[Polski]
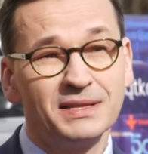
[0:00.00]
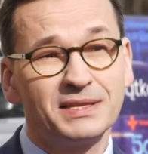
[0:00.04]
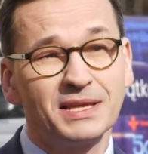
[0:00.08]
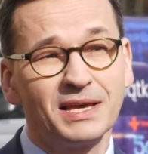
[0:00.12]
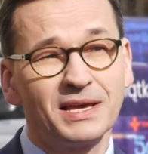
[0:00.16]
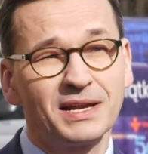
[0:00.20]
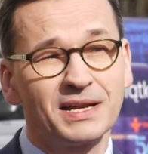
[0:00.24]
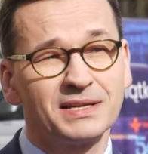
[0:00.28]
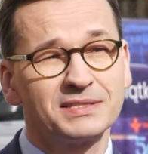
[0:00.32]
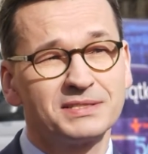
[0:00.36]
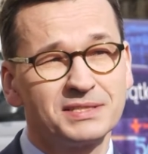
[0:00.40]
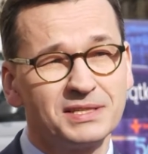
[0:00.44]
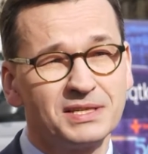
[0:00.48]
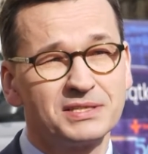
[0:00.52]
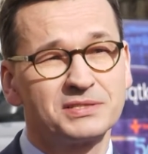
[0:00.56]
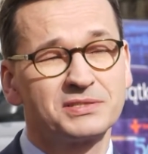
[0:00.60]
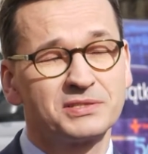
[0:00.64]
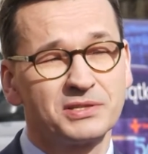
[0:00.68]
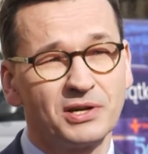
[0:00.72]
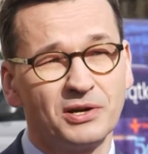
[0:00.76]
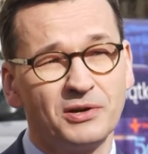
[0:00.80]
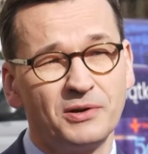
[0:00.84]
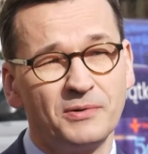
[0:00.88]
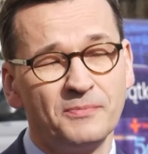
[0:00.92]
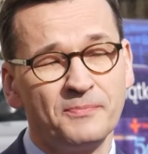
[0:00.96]
Teraz
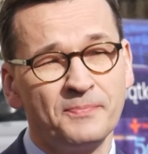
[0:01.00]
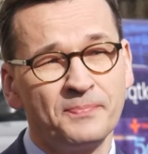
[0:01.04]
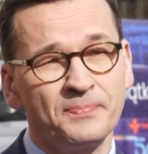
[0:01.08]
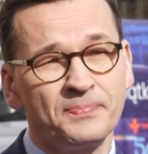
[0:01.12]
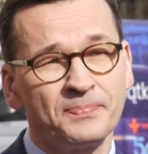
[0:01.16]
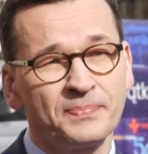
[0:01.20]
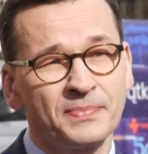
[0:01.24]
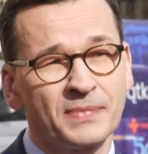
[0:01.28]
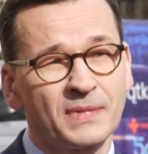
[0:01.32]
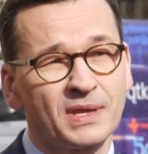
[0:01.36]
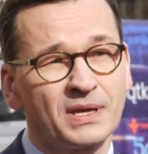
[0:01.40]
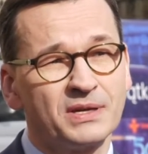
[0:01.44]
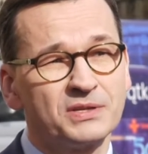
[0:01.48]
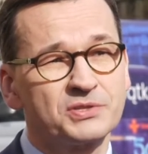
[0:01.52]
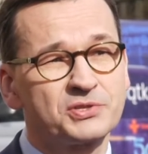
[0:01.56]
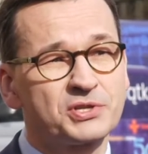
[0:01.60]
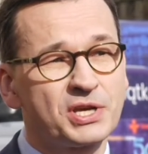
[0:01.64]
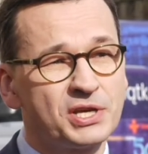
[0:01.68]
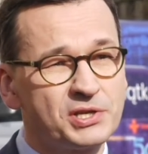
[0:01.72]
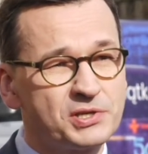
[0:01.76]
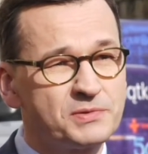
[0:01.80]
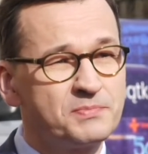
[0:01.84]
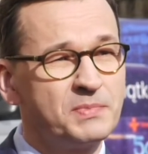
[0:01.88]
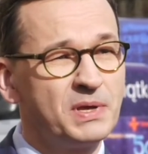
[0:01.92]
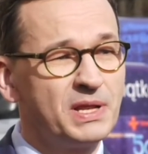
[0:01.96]
jest to
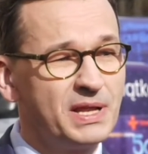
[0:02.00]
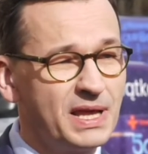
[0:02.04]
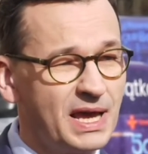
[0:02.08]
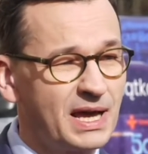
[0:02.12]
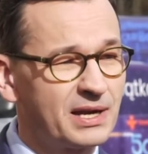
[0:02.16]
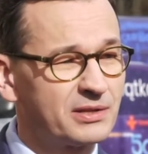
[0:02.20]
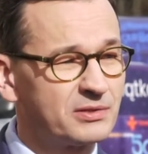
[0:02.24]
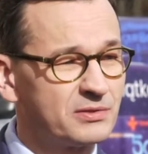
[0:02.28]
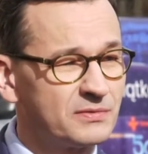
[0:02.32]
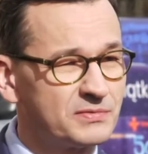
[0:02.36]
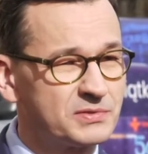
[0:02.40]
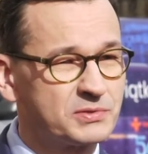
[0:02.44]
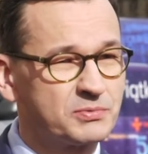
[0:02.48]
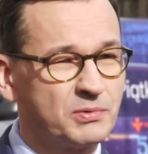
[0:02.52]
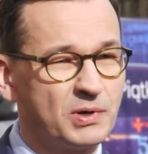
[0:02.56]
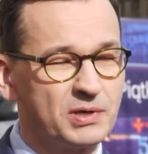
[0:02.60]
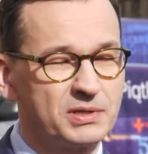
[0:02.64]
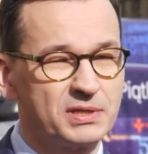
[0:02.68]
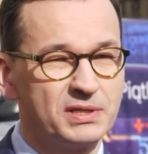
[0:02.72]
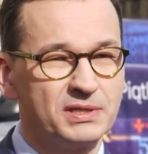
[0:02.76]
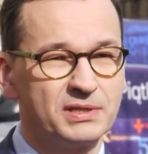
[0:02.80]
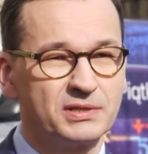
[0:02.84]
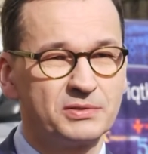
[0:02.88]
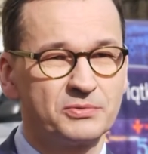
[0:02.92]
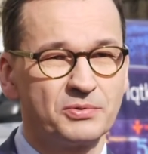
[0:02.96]
6 miliardów
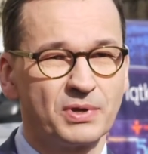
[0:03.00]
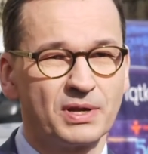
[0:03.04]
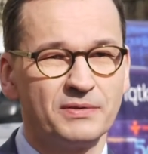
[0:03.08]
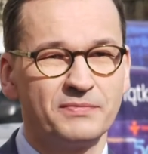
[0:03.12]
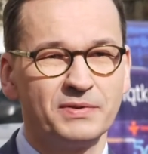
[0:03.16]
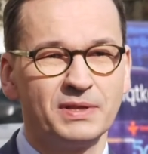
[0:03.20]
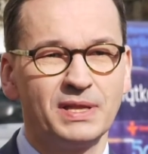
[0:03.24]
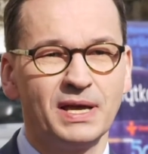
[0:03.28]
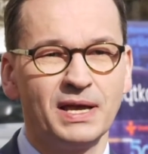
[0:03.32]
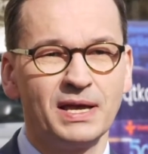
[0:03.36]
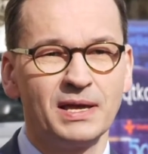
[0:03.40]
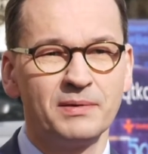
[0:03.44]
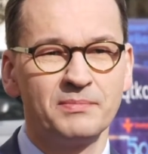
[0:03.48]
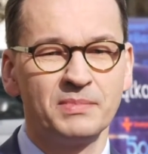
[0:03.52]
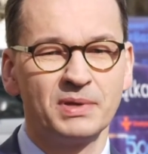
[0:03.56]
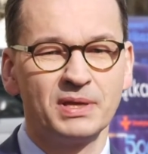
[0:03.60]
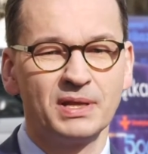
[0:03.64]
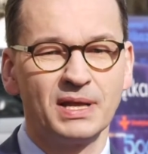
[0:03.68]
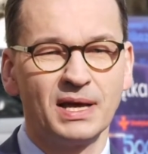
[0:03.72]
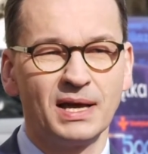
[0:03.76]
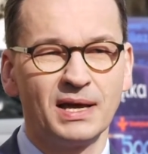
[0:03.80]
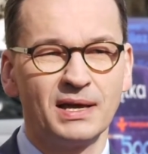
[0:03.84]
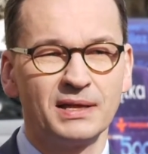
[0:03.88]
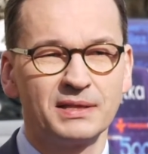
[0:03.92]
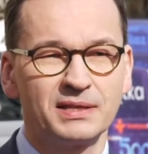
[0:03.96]
złotych, które wydajemy
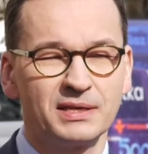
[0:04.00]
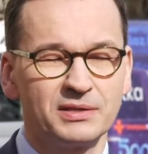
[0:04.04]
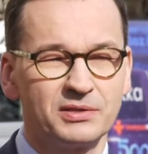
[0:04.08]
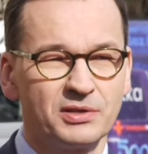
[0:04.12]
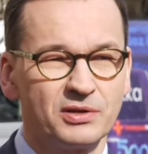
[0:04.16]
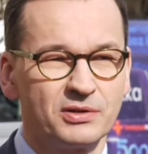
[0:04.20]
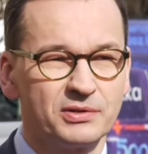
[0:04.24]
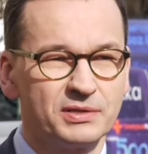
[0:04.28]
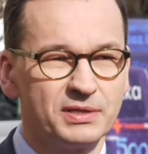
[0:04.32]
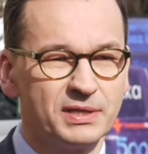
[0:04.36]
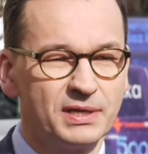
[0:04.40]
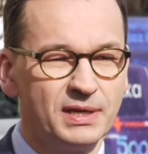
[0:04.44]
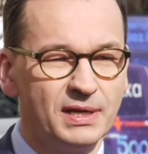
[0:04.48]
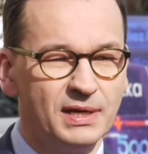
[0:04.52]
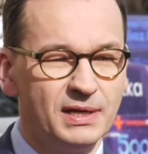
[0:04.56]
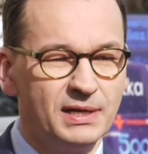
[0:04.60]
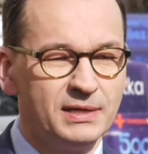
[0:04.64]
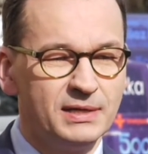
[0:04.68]
na te drogi.